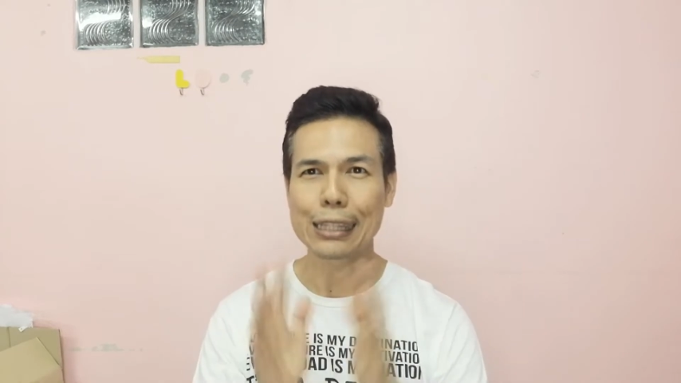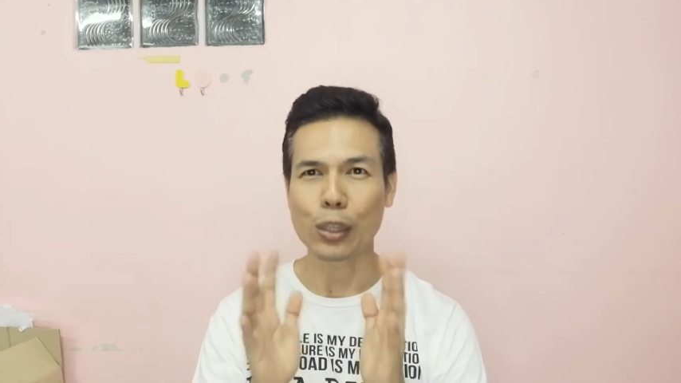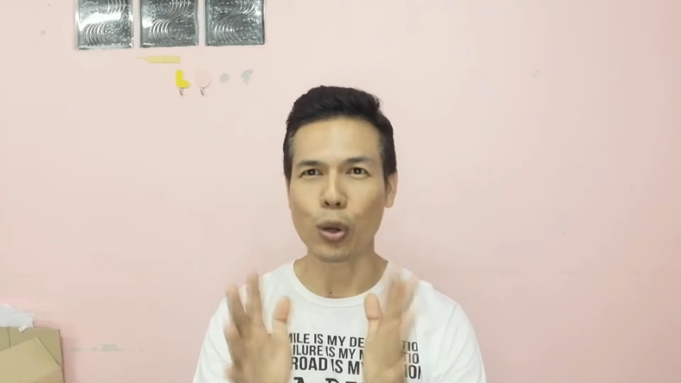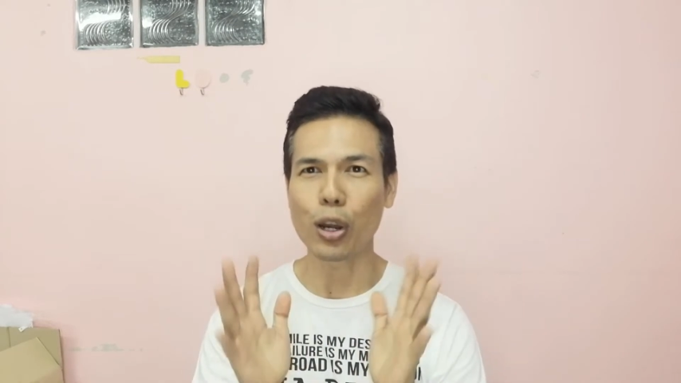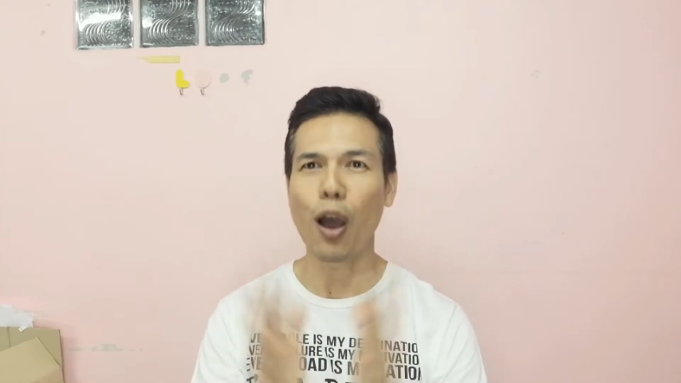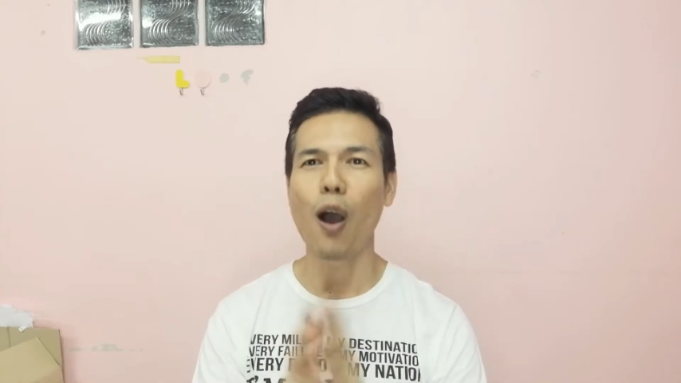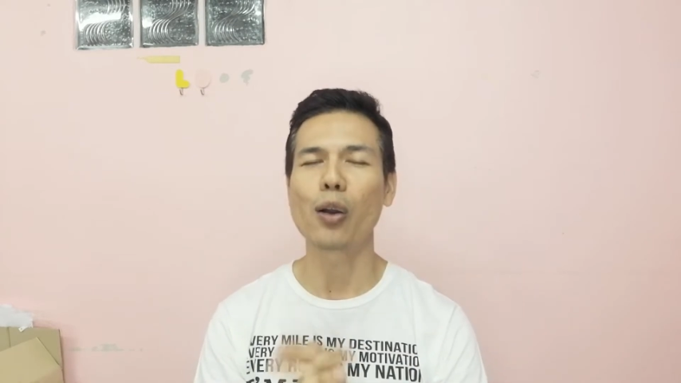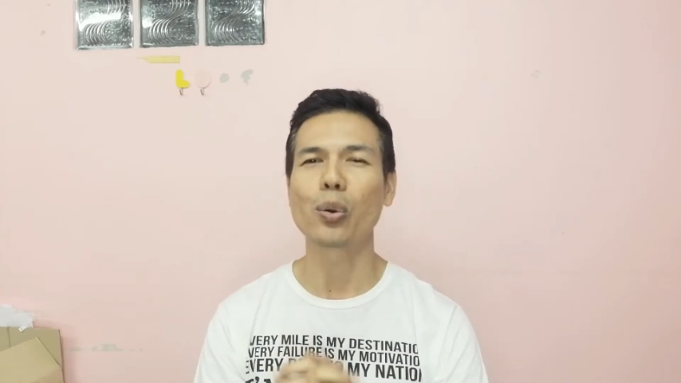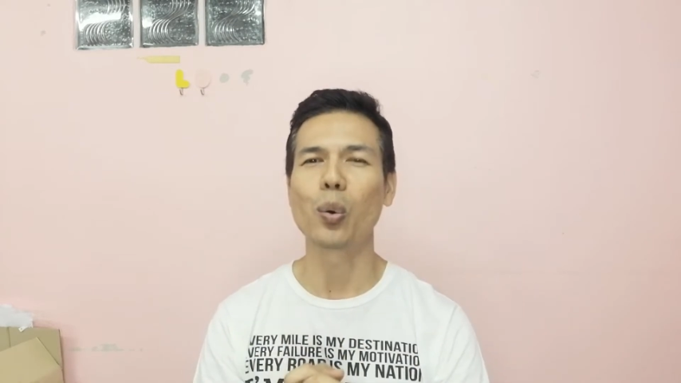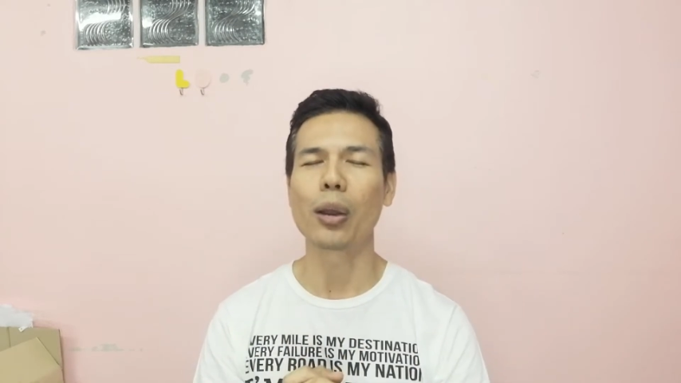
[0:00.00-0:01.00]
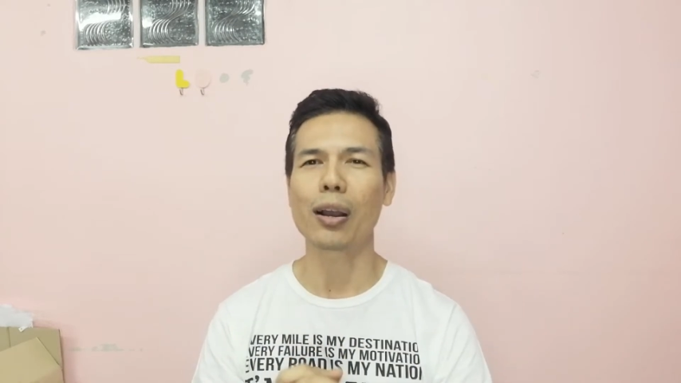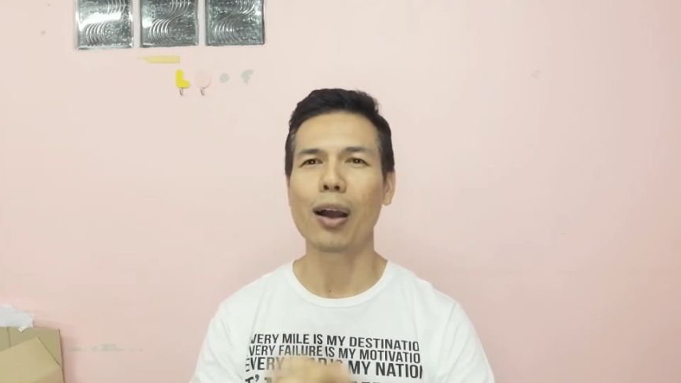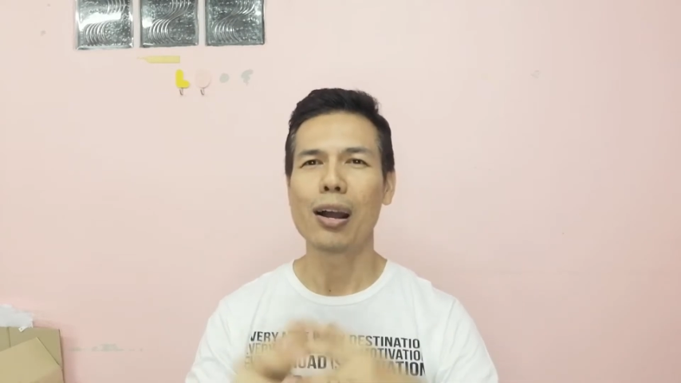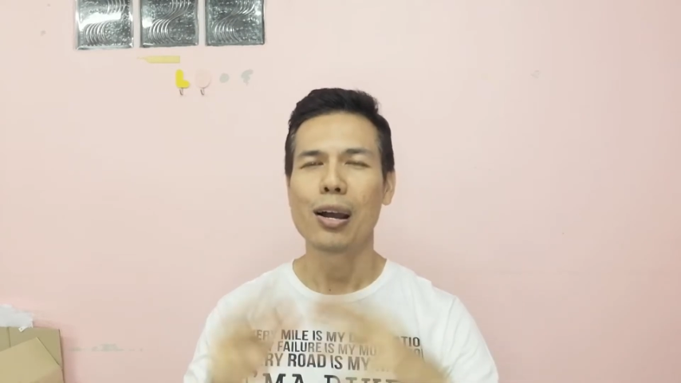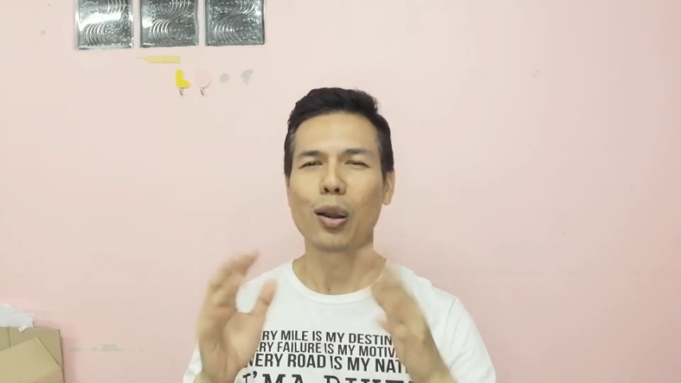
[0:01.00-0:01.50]
ทดลองดูแล้ว
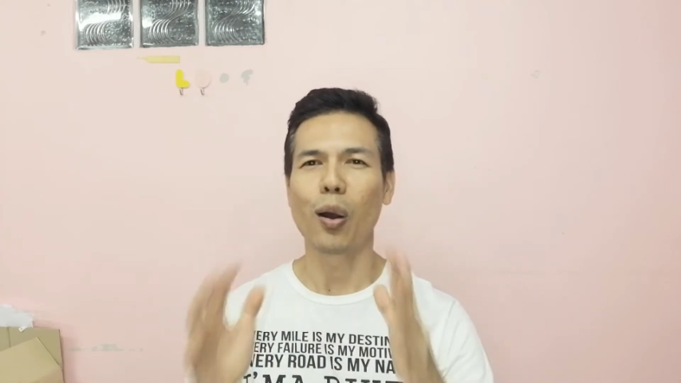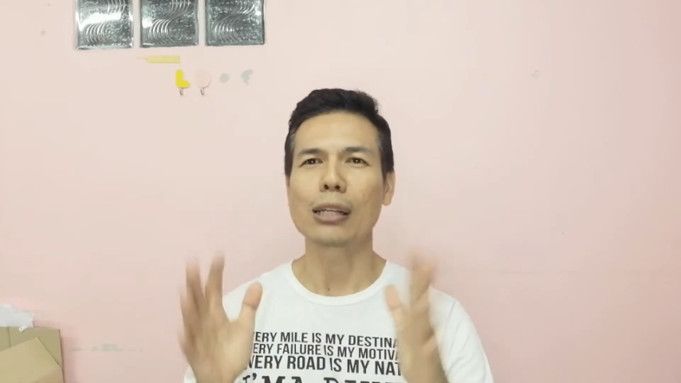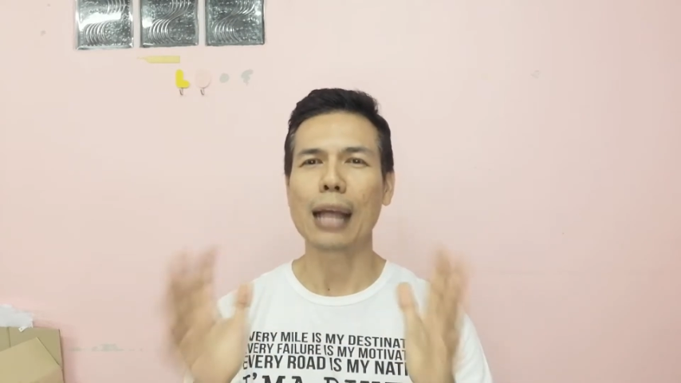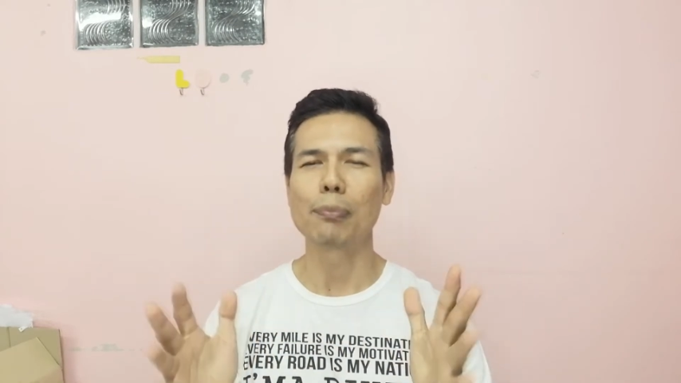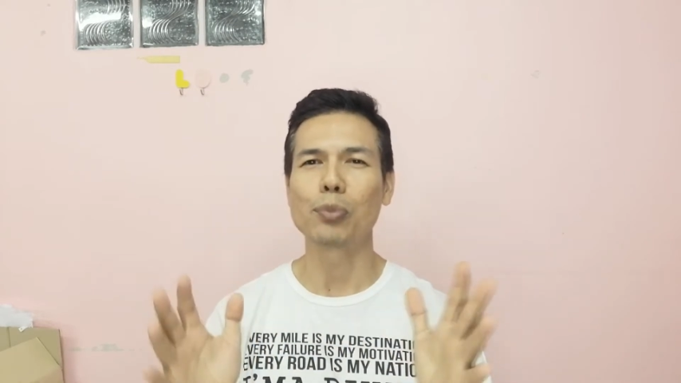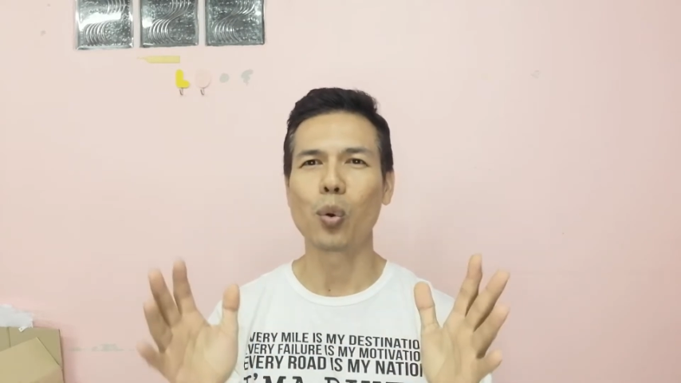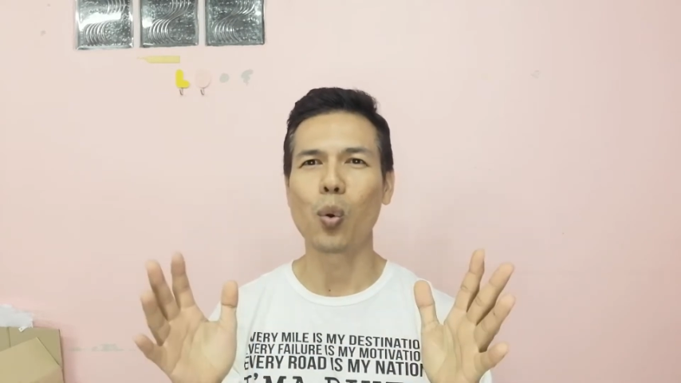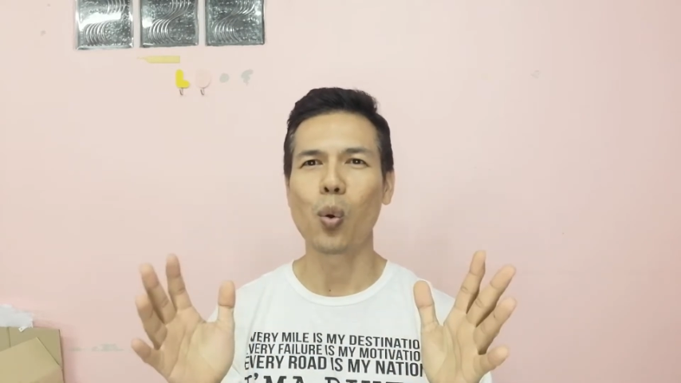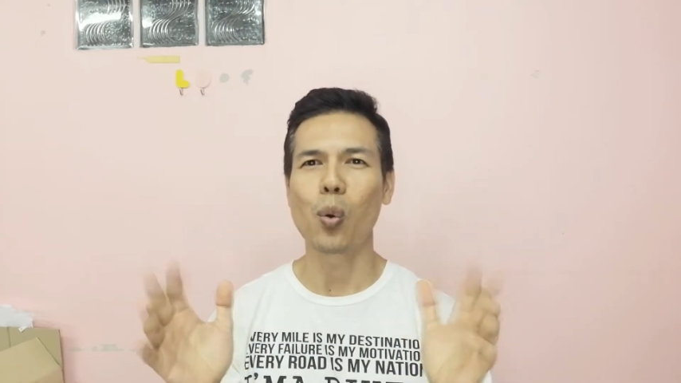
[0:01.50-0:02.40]
ก็ลองทำดู